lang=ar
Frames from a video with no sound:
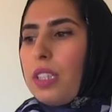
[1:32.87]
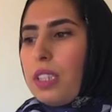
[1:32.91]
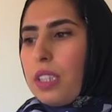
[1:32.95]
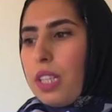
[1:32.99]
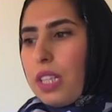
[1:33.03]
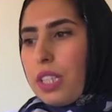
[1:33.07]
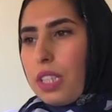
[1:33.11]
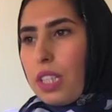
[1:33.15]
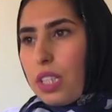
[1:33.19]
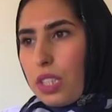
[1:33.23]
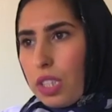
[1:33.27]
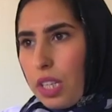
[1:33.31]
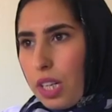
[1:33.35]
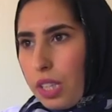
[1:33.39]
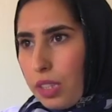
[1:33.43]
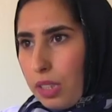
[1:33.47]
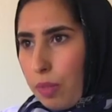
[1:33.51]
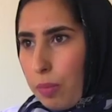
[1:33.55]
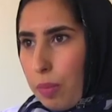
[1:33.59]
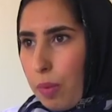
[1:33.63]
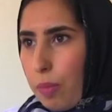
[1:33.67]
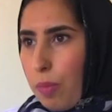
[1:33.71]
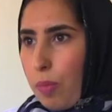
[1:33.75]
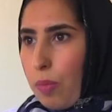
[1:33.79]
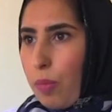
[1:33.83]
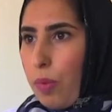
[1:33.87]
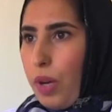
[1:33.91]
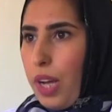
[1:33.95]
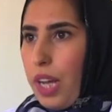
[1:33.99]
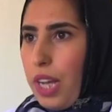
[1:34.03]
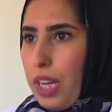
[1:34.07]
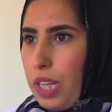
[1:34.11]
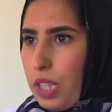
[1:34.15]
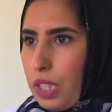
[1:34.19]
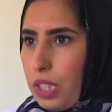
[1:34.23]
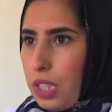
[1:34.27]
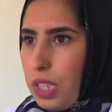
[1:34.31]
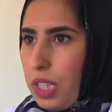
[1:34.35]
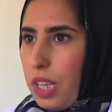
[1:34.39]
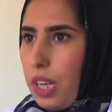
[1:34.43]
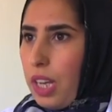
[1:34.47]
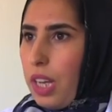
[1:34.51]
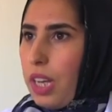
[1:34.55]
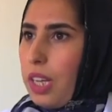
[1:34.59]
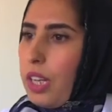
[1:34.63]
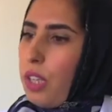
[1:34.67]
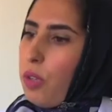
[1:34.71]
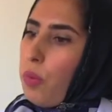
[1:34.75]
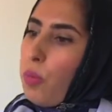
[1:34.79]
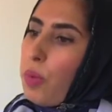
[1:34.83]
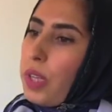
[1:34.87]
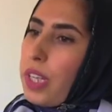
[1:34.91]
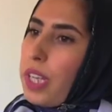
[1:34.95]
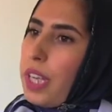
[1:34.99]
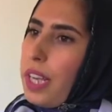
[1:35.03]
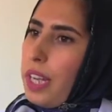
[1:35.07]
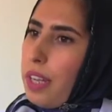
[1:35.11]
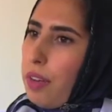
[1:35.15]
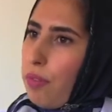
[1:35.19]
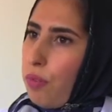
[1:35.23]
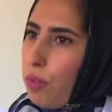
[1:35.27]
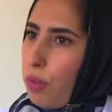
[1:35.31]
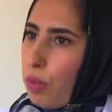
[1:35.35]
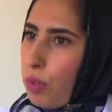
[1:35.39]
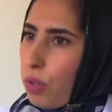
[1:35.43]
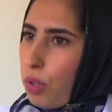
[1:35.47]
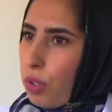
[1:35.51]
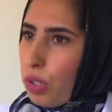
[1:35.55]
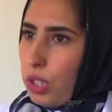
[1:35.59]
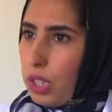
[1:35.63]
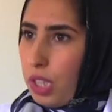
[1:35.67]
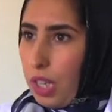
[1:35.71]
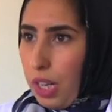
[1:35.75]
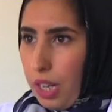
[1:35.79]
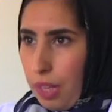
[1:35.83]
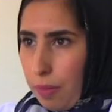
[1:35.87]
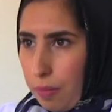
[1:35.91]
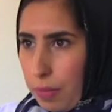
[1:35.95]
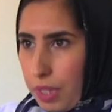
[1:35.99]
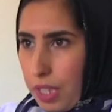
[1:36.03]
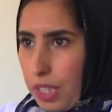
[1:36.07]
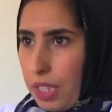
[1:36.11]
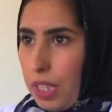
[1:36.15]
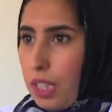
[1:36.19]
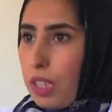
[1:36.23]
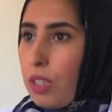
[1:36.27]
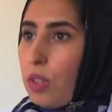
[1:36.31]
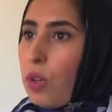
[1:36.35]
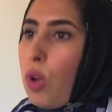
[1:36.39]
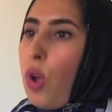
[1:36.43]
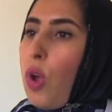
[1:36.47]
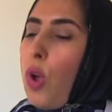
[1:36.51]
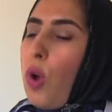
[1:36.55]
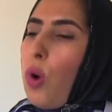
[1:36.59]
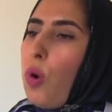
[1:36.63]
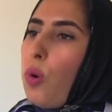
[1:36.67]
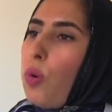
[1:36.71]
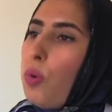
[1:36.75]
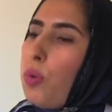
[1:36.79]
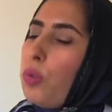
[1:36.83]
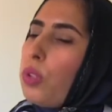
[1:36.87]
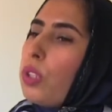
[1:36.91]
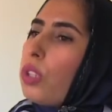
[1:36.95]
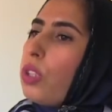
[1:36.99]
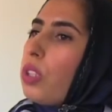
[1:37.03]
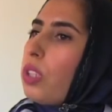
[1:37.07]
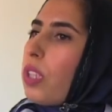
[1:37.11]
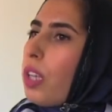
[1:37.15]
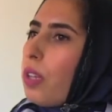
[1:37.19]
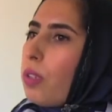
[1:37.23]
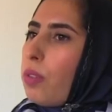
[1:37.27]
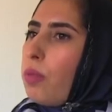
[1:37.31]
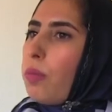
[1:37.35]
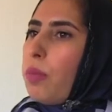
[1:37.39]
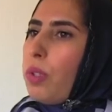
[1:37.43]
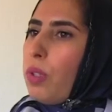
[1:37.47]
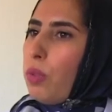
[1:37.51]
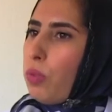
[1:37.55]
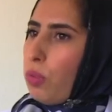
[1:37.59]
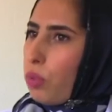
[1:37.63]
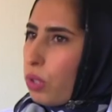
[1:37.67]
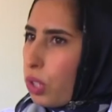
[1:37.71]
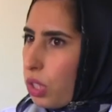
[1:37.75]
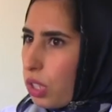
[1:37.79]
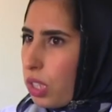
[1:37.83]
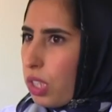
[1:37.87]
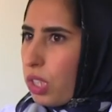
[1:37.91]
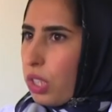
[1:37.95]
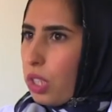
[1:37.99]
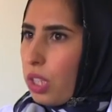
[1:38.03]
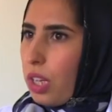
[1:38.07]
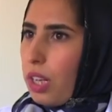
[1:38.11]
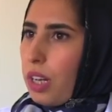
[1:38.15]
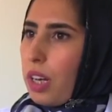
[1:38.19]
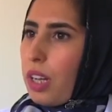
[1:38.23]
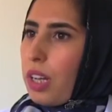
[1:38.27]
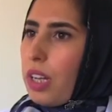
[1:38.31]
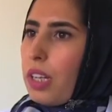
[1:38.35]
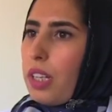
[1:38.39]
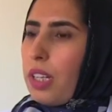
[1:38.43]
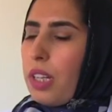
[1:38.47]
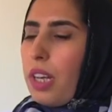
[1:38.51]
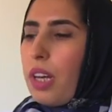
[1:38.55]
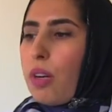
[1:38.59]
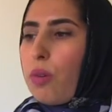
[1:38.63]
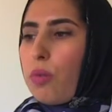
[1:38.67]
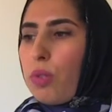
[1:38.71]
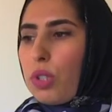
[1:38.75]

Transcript: تلتجا للطبيب المعالج ديالها اللي هو كيعرف لو كور ديالها مزيان وتتاخذ من استشاره انها